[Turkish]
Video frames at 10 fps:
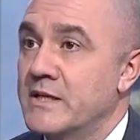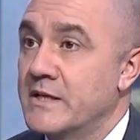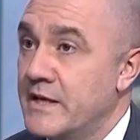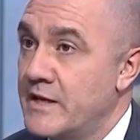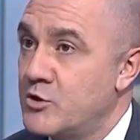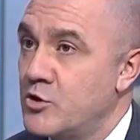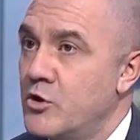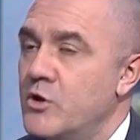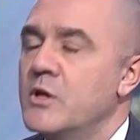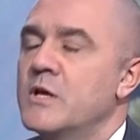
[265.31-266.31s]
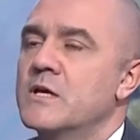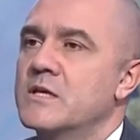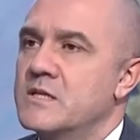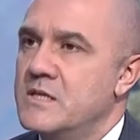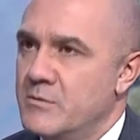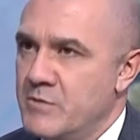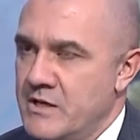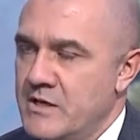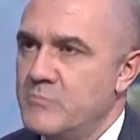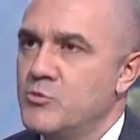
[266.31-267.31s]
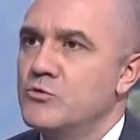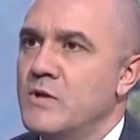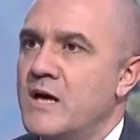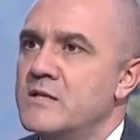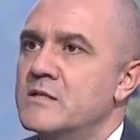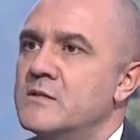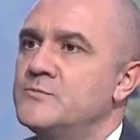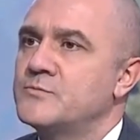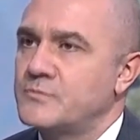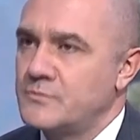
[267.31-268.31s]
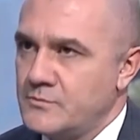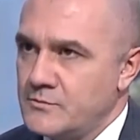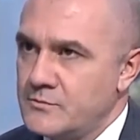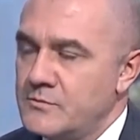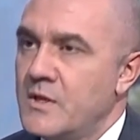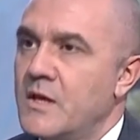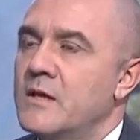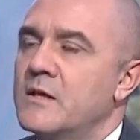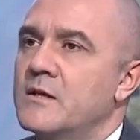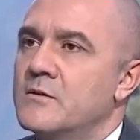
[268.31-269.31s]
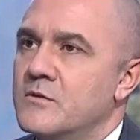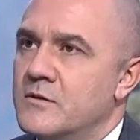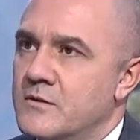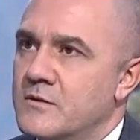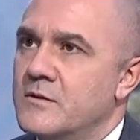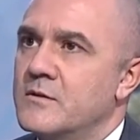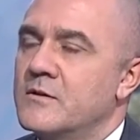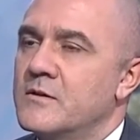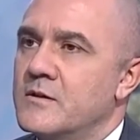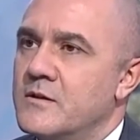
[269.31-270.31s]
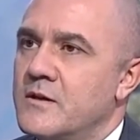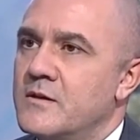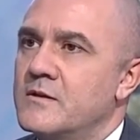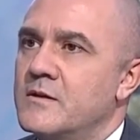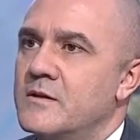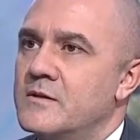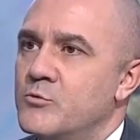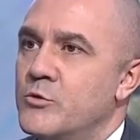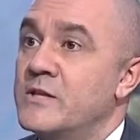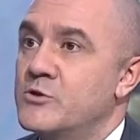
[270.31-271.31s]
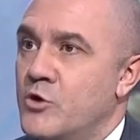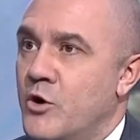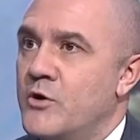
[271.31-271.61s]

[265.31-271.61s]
Değil mi bu cep telefonu, televizyon, bilgisayar? Gibi Dünya her yıl 57 milyar dolarlık bu e-atık yani e-çöpü üretiyor.